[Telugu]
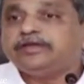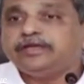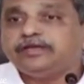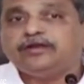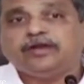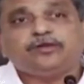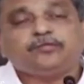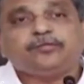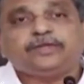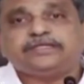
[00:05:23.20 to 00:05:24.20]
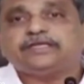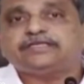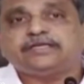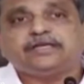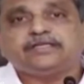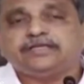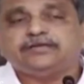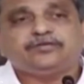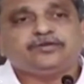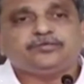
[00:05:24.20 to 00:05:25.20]
అవి నేరుగా ప్రత్యక్షంగా
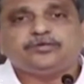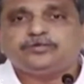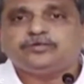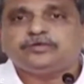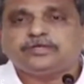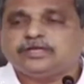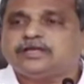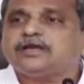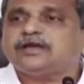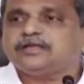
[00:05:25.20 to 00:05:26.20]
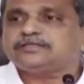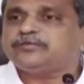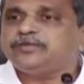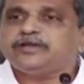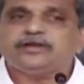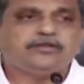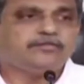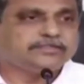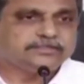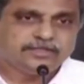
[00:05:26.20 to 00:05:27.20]
దిగుతున్నప్పుడు రకరకాల
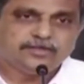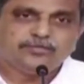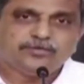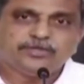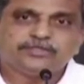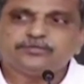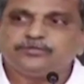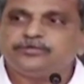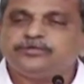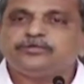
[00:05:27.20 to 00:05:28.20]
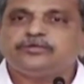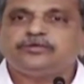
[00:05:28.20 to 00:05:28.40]
సమీకరణలు వేసి దానికి పోవాల్సినప్పుడు